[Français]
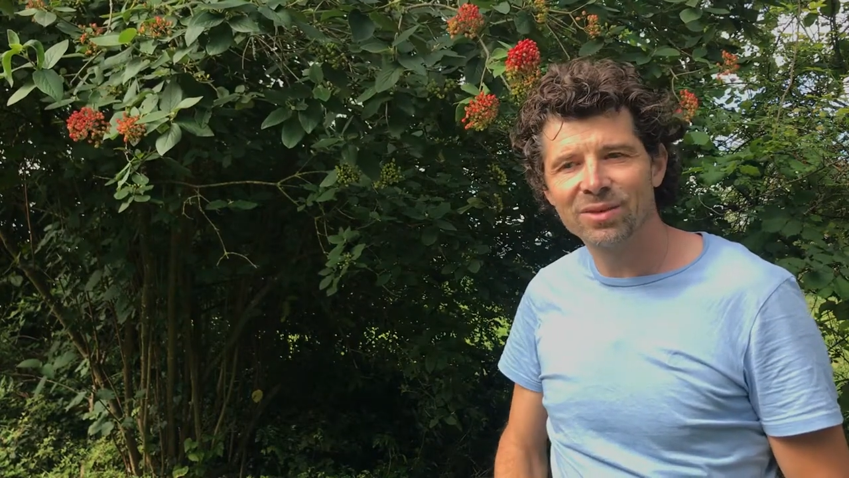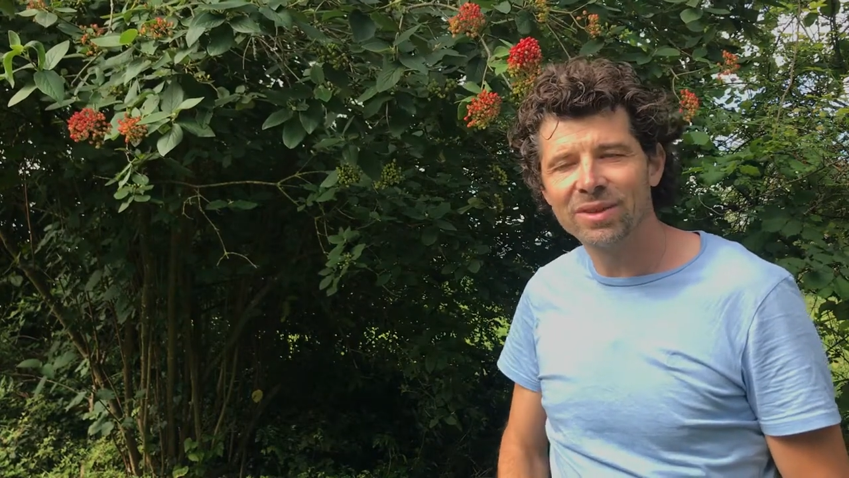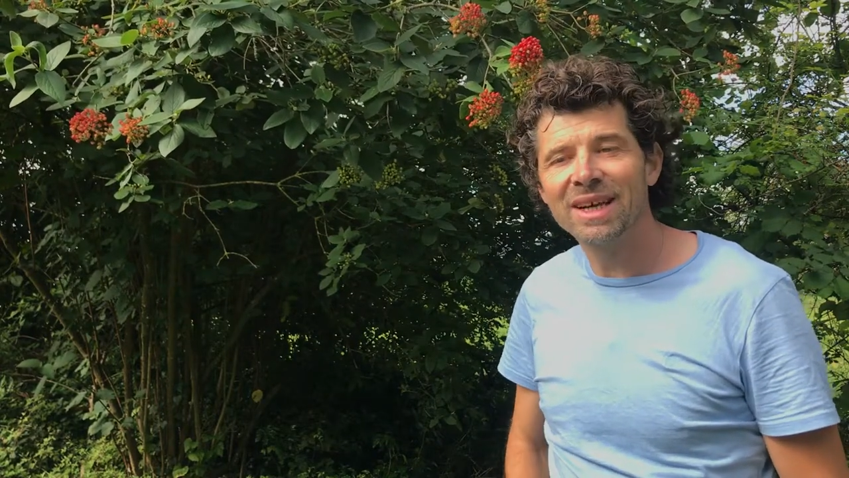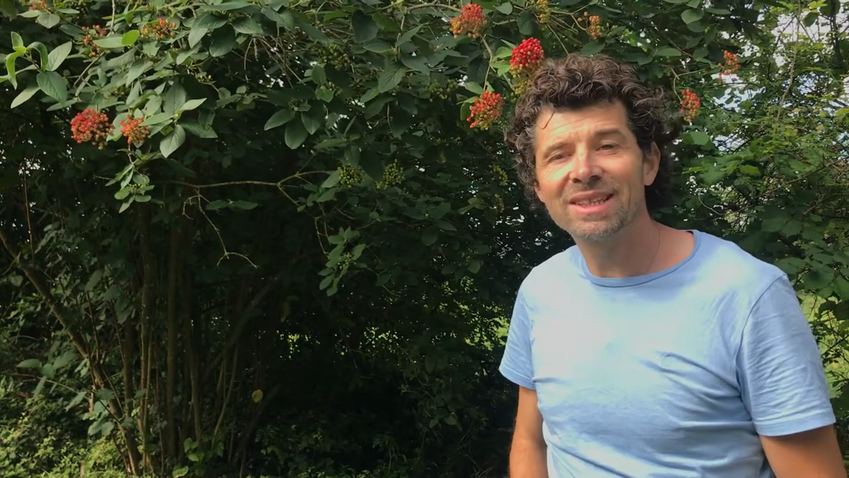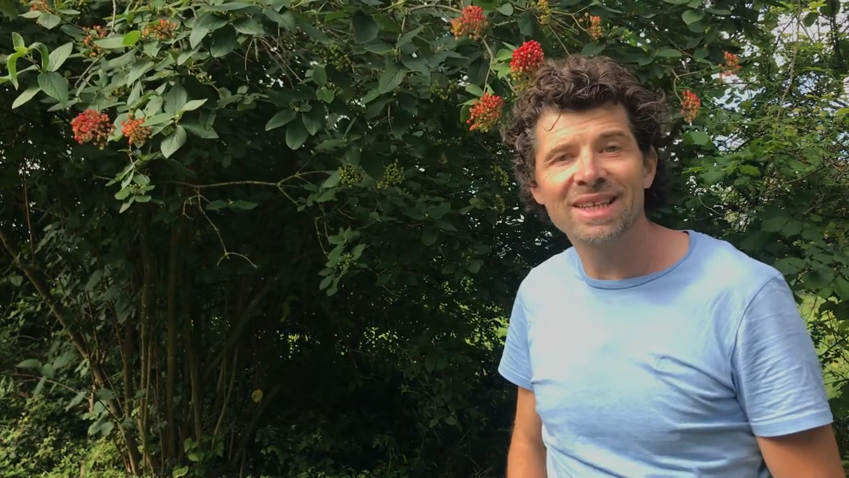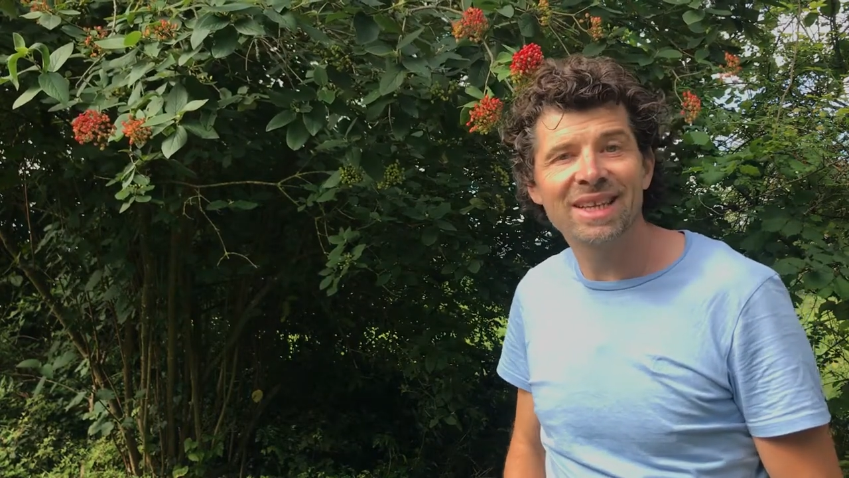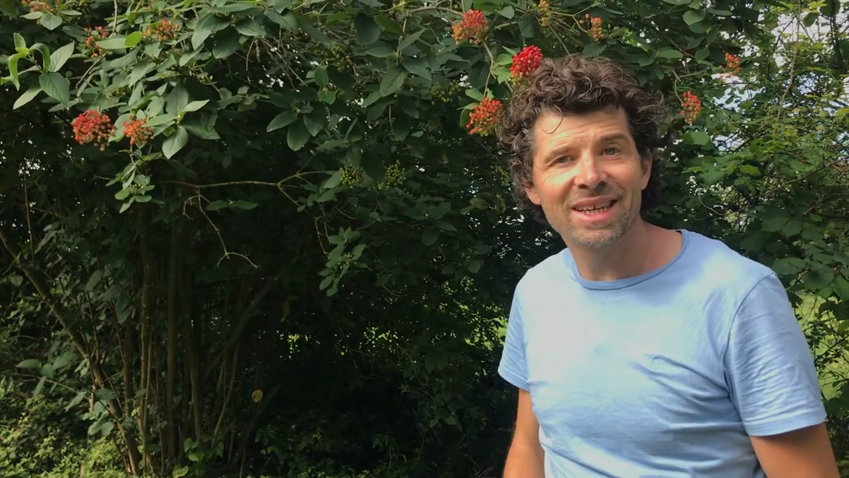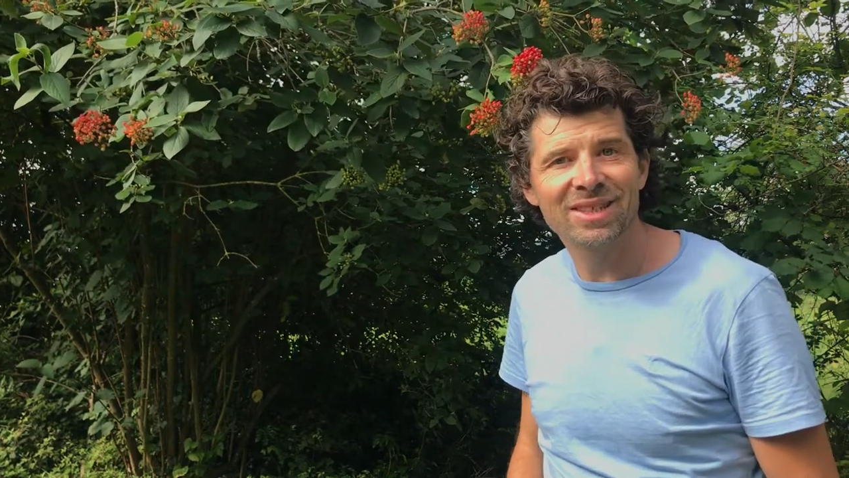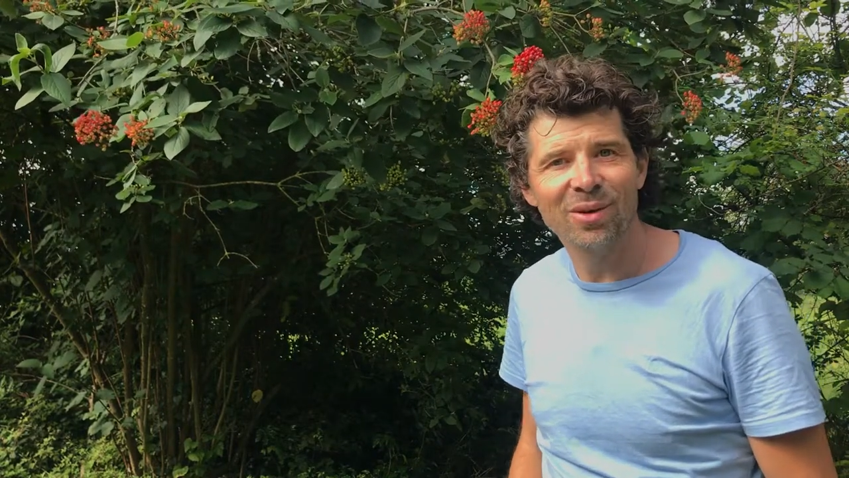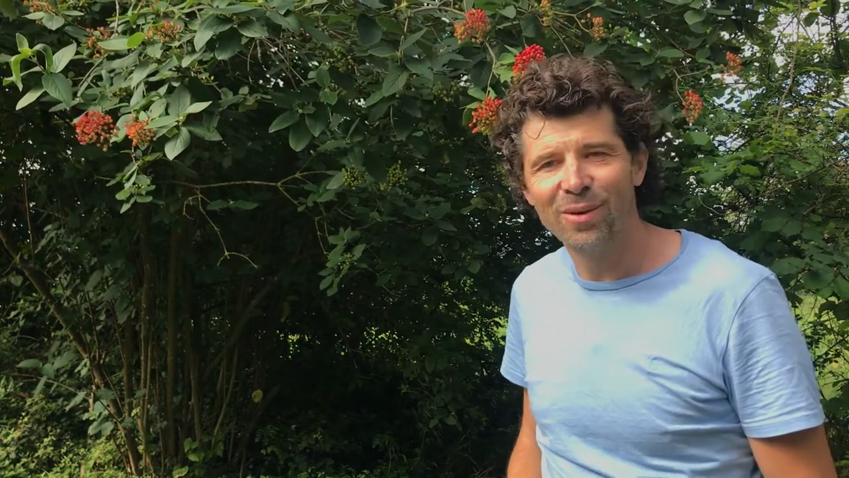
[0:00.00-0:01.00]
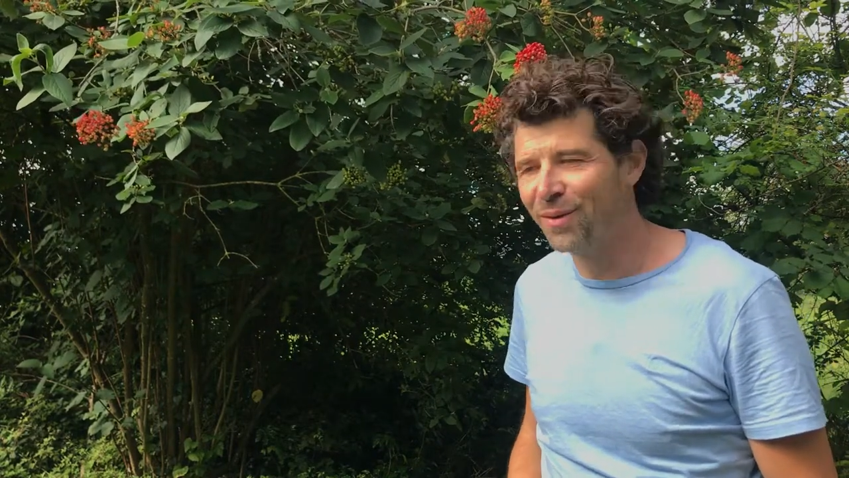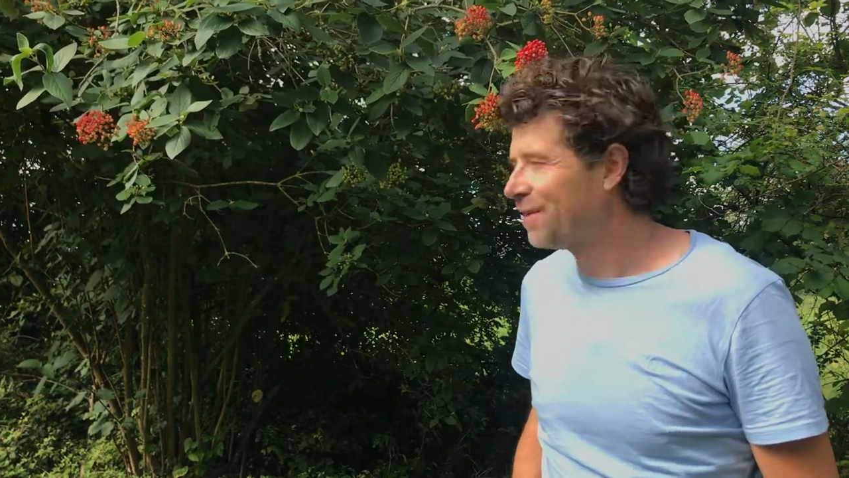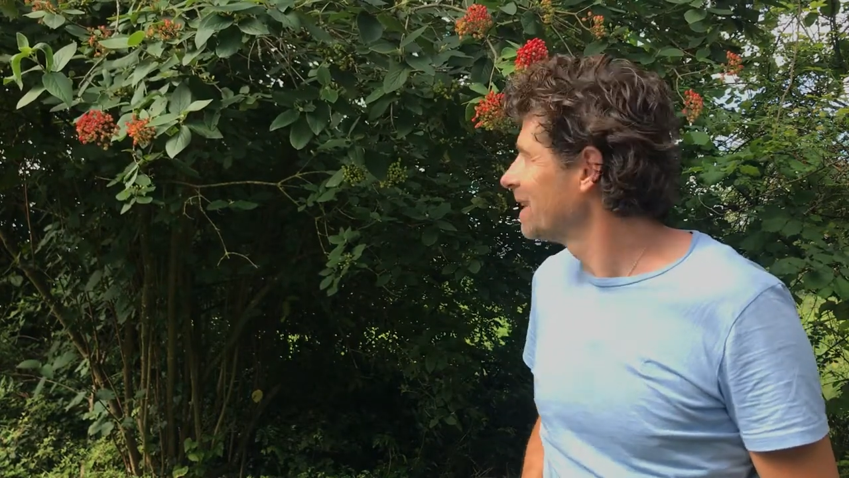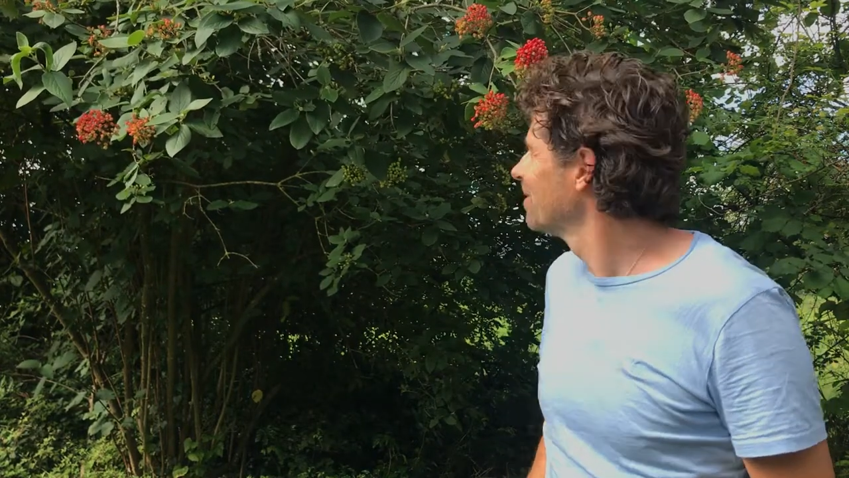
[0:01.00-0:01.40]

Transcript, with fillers: très intéressants en fait